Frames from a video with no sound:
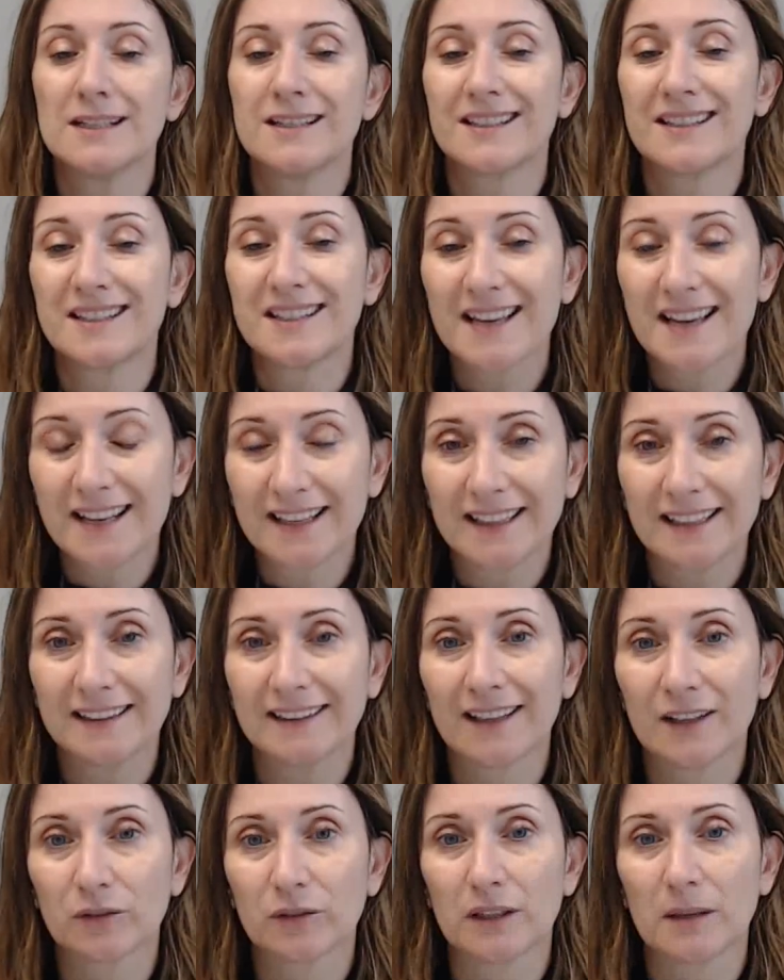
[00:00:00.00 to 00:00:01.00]
Se
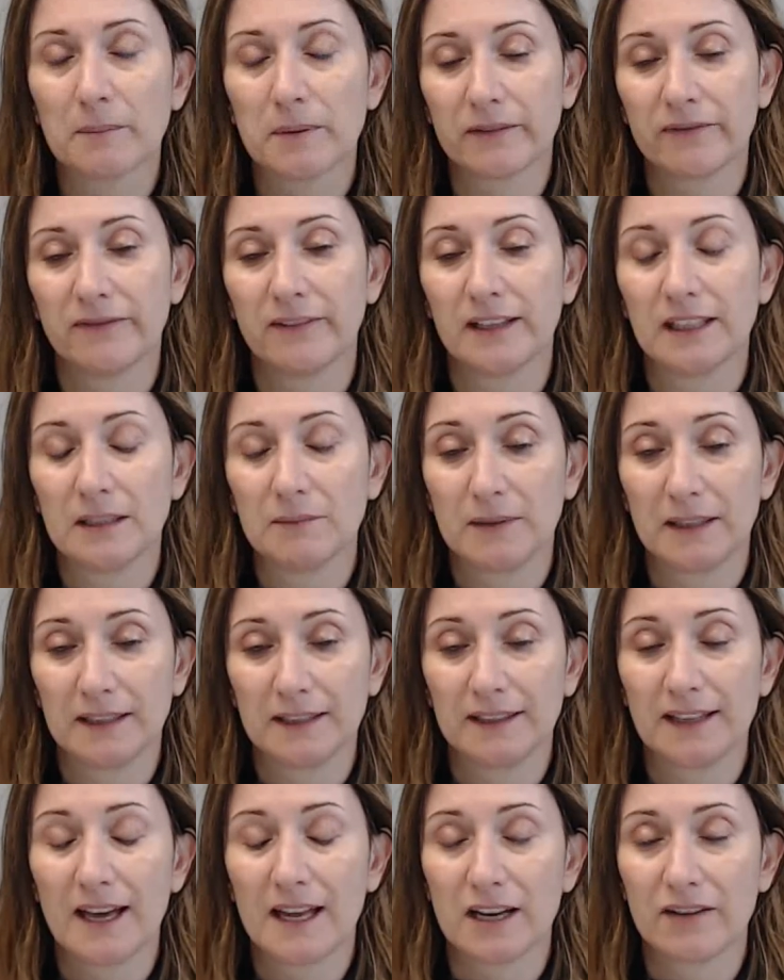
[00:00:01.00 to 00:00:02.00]
all'interno della
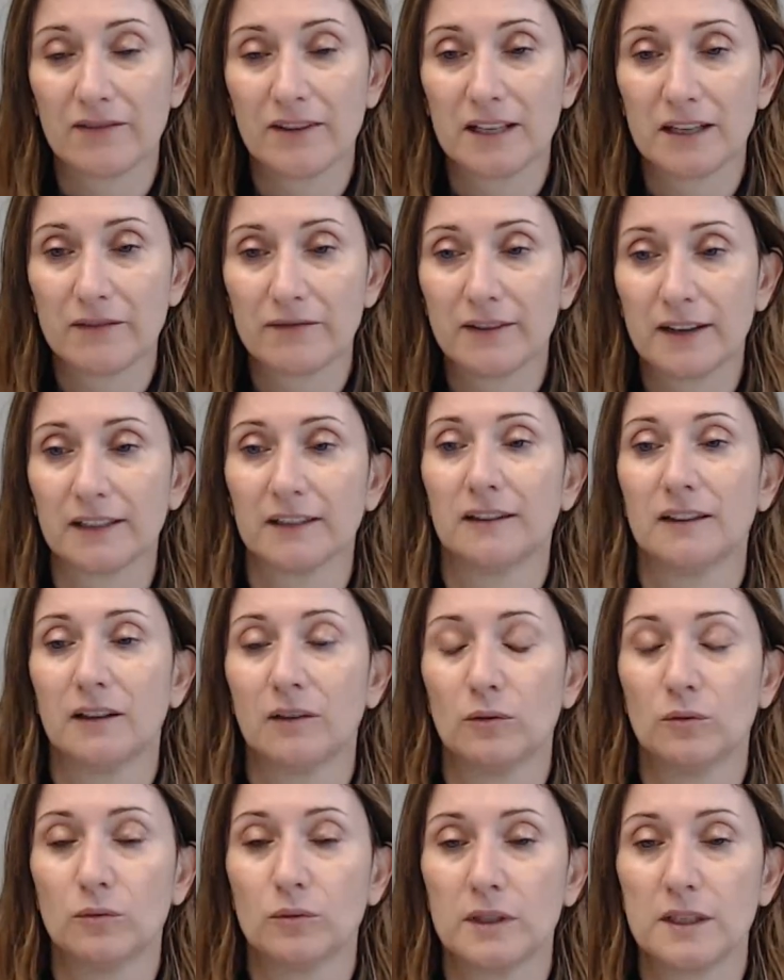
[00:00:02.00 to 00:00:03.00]
prefallimentare viene
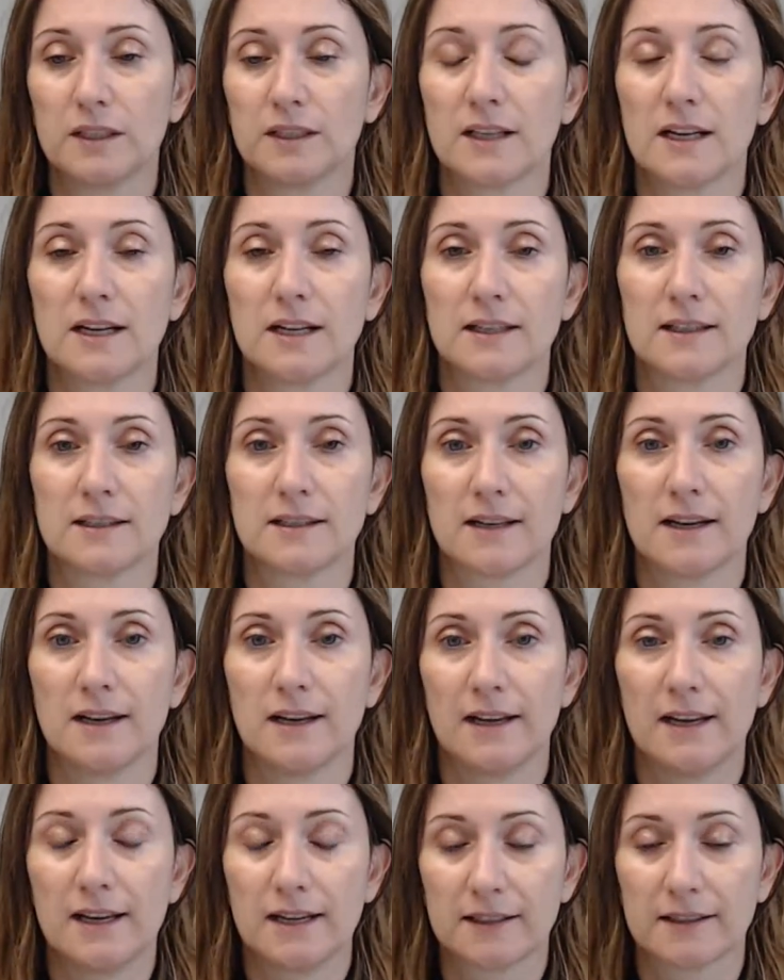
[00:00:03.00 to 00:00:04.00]
fatta
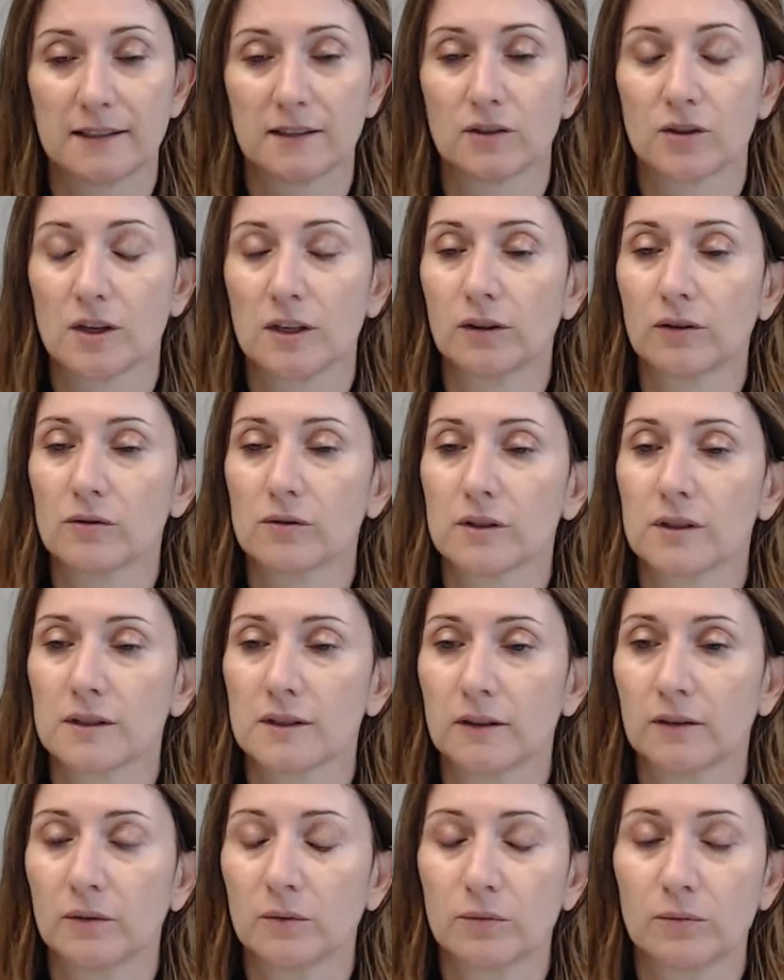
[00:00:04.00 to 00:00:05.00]
un'istanza ex
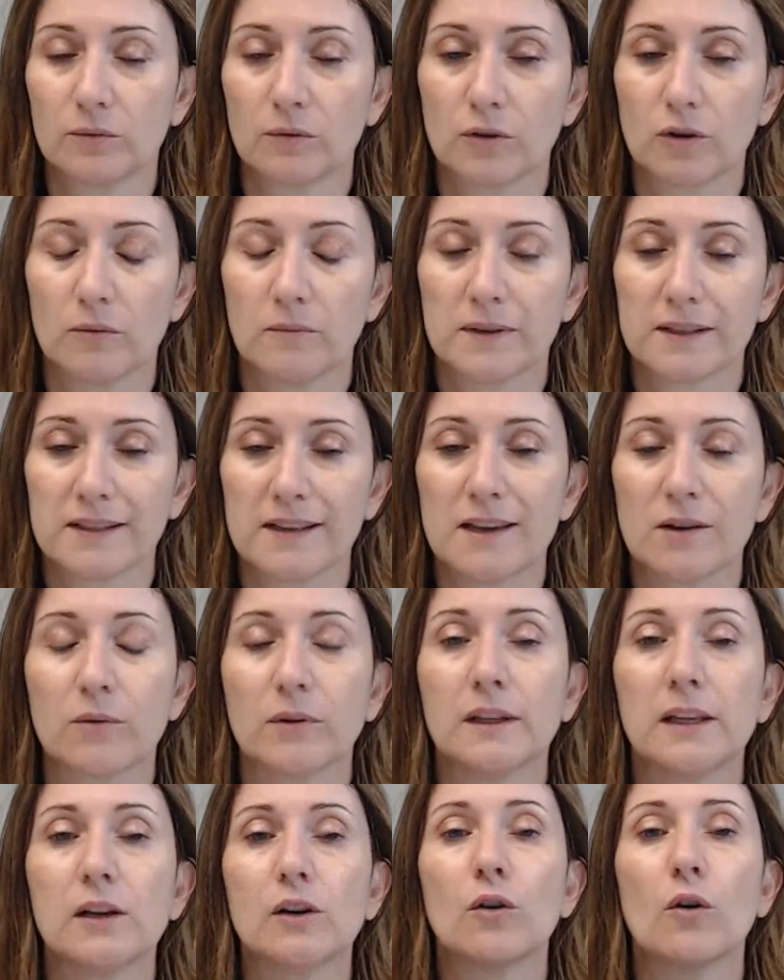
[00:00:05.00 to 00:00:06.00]
161,6,
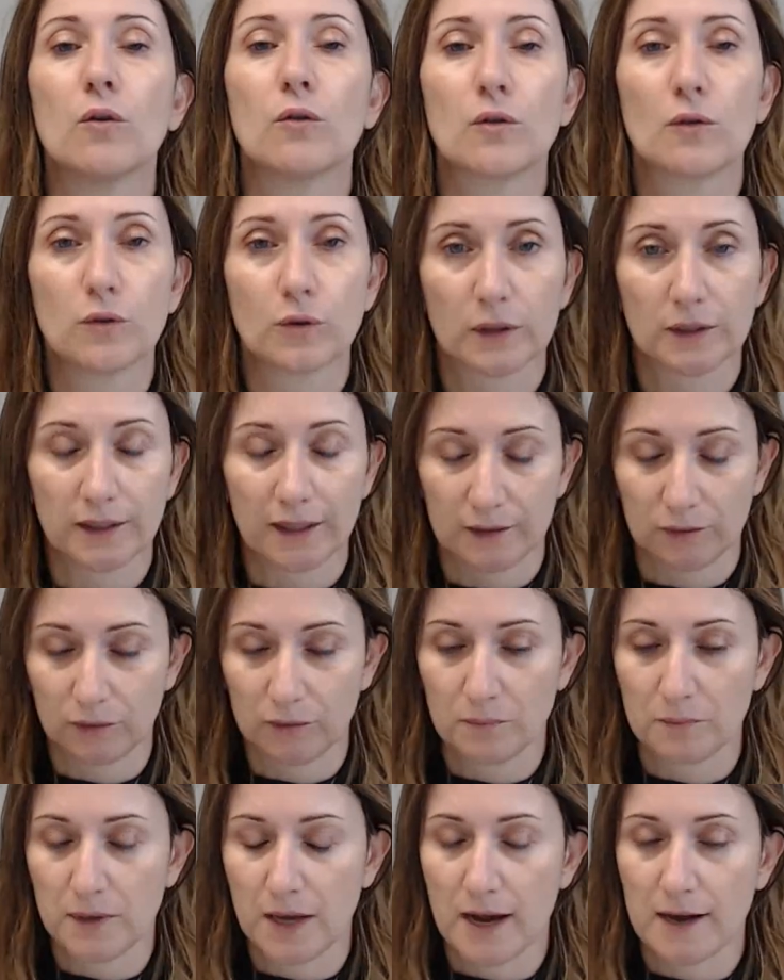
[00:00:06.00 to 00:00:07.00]
quindi il concordato
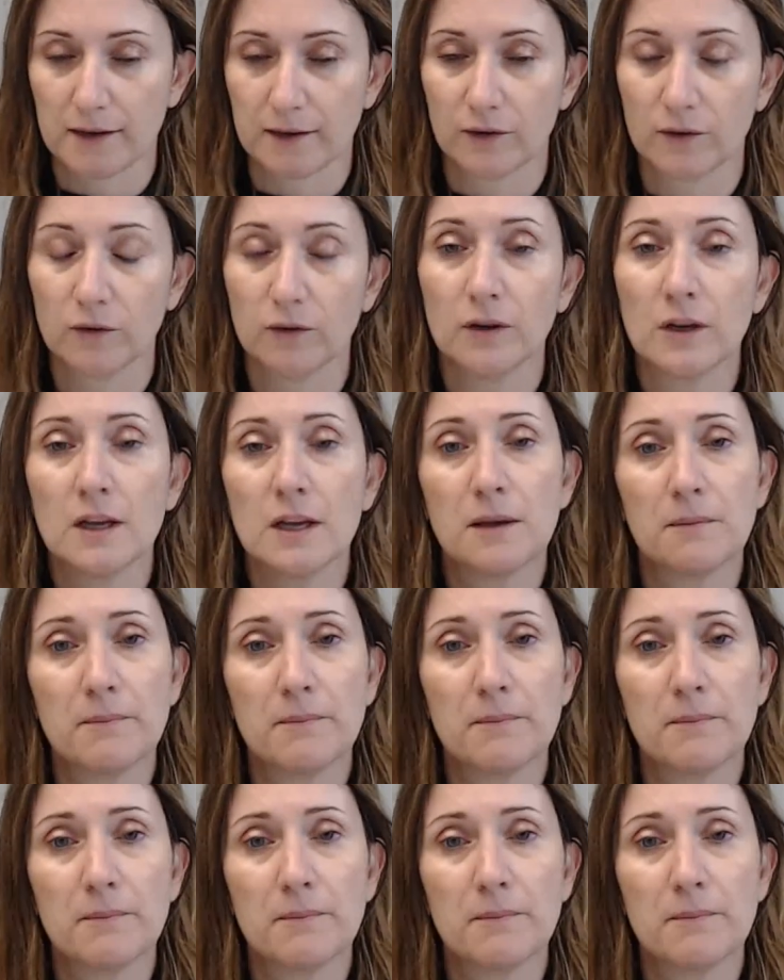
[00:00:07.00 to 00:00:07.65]
in bianco,